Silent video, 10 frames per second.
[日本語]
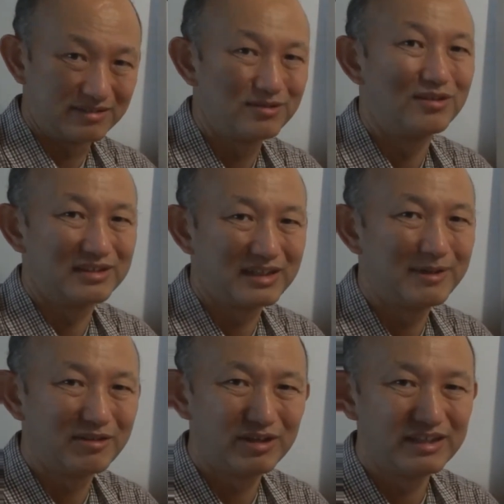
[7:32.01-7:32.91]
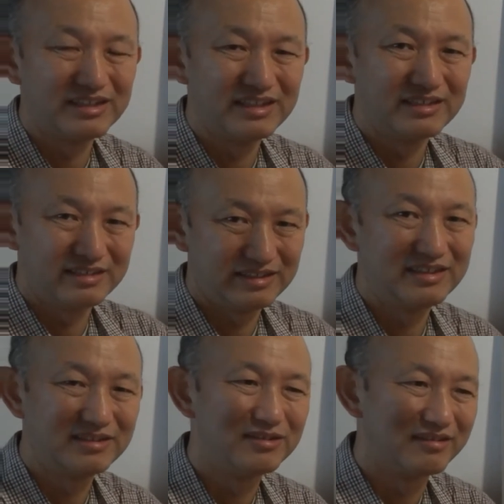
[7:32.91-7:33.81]
ここ、山小屋に
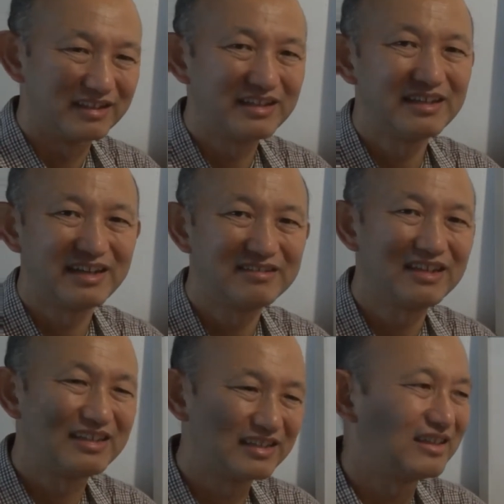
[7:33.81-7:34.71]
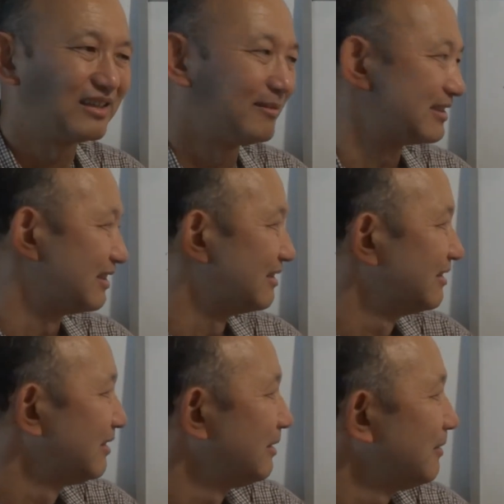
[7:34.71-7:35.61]
行くにはね。歩かなきゃいけません。
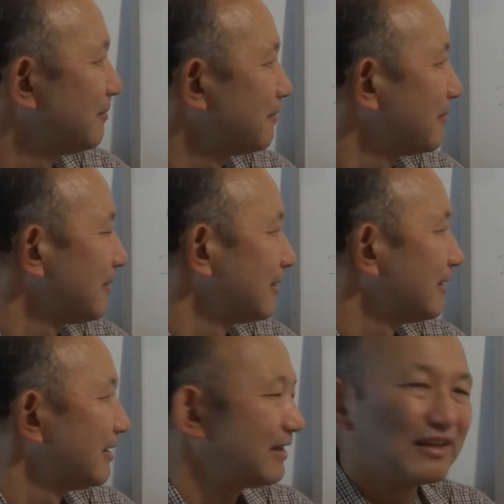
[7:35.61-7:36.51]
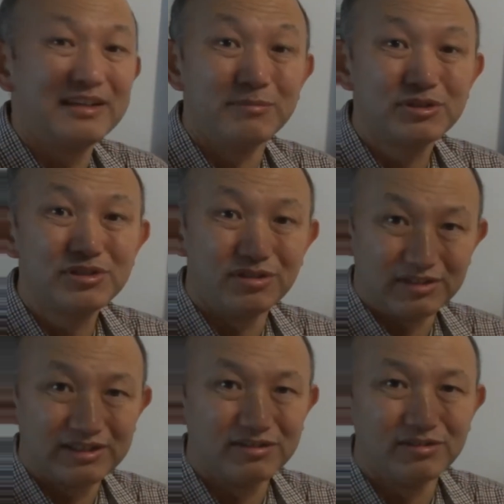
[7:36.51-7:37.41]
だからね、もちろ
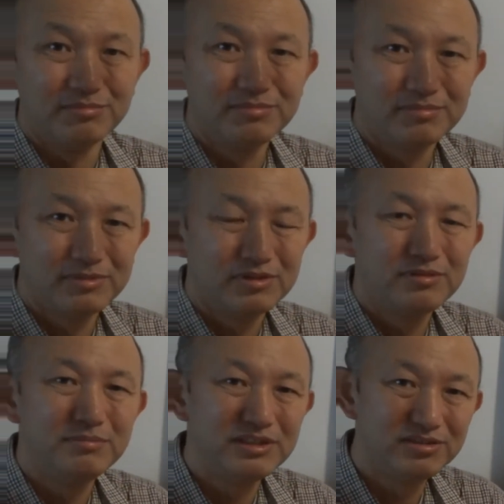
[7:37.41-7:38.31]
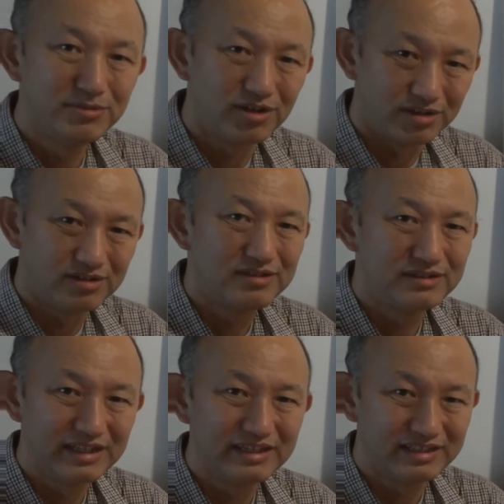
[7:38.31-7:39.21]
ん、あの、水も、
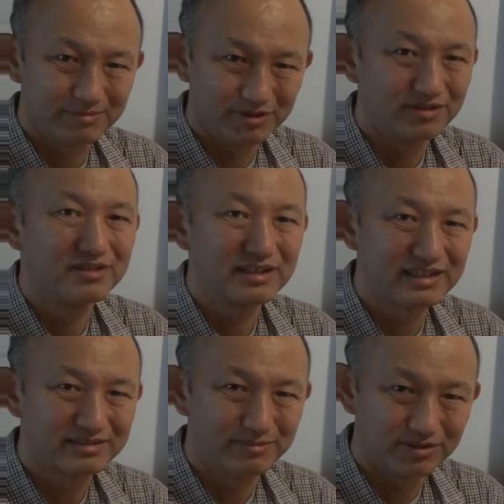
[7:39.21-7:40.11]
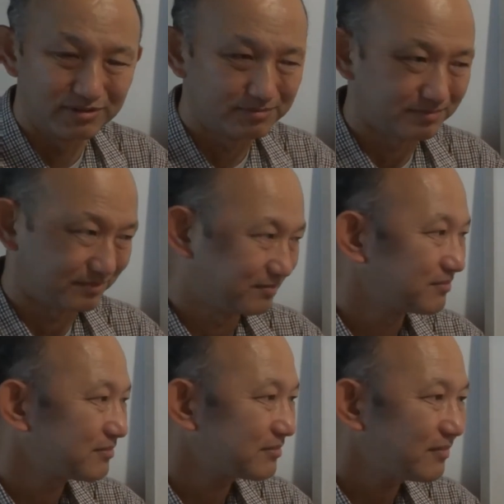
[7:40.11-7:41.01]
電気も、ガスも、
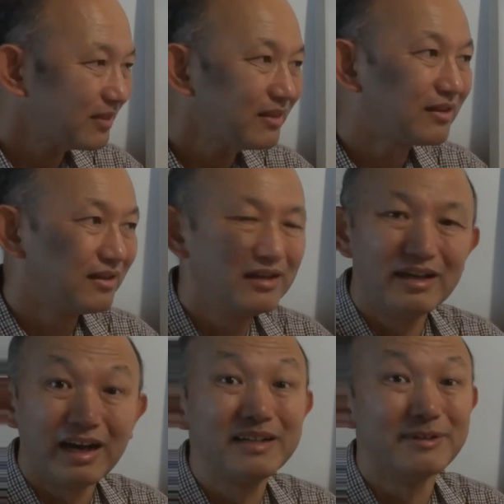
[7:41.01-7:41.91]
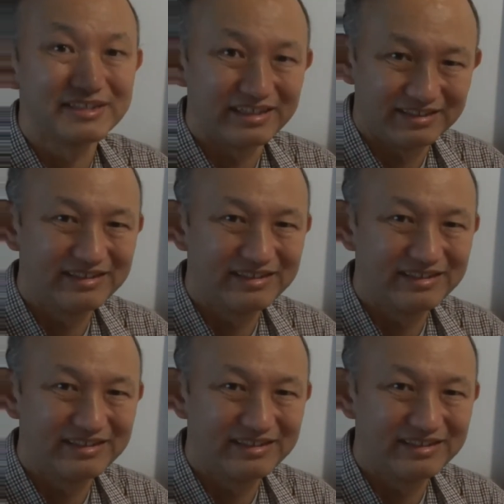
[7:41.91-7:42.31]
ありません。